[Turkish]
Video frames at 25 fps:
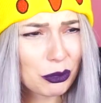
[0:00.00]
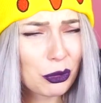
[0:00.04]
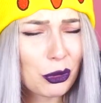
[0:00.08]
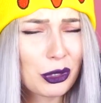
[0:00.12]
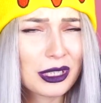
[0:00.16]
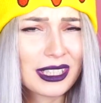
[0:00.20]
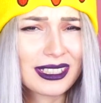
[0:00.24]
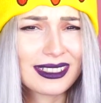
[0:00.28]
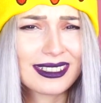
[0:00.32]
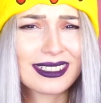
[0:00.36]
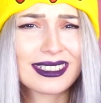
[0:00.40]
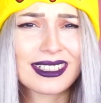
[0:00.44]

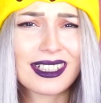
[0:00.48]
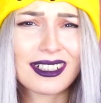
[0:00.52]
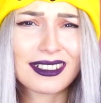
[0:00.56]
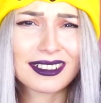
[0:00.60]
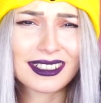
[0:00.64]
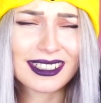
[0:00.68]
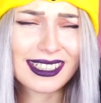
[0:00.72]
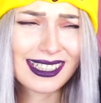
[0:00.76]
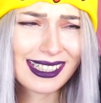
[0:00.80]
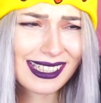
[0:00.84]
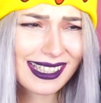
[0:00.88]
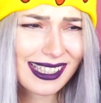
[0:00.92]
Böyle
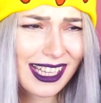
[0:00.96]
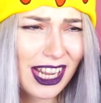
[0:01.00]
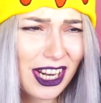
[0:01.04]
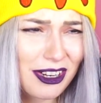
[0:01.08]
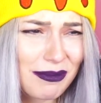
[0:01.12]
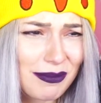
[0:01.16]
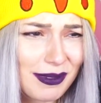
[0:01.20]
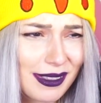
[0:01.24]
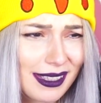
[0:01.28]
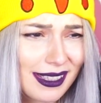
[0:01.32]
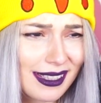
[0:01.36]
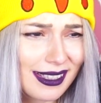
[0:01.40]
tırnaklar
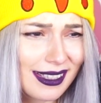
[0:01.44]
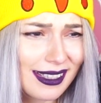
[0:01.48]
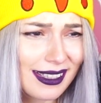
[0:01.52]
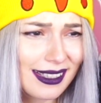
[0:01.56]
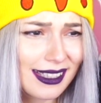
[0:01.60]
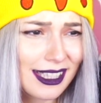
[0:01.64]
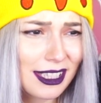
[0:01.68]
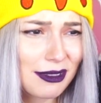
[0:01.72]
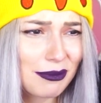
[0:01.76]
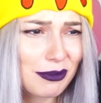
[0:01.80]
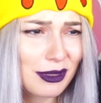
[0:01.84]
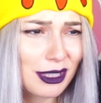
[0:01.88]
ister
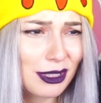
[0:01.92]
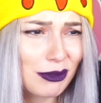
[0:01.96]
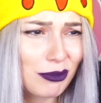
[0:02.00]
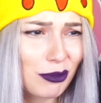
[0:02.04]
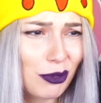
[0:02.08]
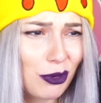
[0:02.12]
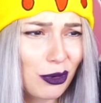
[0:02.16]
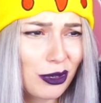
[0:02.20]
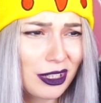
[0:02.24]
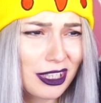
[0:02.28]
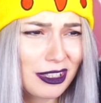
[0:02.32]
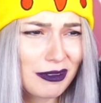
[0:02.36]
misiniz demiş.
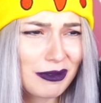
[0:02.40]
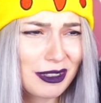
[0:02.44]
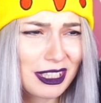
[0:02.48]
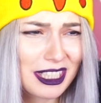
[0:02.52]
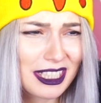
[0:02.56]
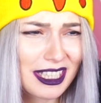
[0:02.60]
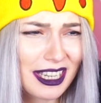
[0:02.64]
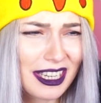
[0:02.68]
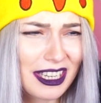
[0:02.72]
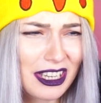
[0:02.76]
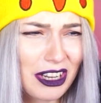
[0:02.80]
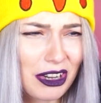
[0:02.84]
Böyle bir
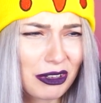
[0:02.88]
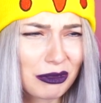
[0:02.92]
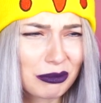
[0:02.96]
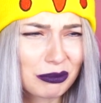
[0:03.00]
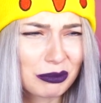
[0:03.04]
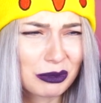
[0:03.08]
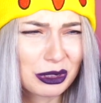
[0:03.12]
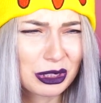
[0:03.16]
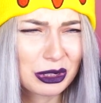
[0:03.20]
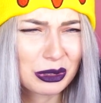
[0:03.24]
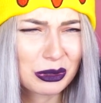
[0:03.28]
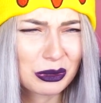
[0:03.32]
şey
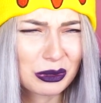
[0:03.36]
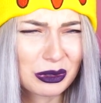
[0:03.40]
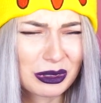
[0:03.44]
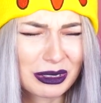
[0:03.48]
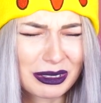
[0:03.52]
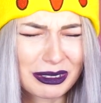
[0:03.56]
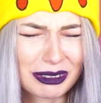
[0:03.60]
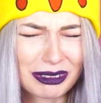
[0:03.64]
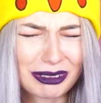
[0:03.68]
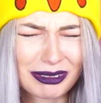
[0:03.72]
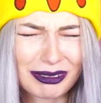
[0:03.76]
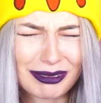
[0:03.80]
yapmış
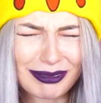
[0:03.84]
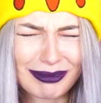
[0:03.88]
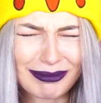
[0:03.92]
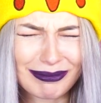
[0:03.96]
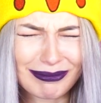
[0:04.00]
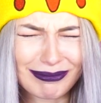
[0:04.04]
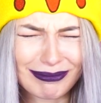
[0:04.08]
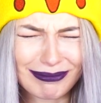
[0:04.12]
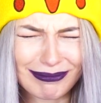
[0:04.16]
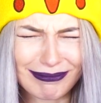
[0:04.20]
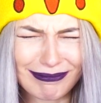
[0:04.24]
onu.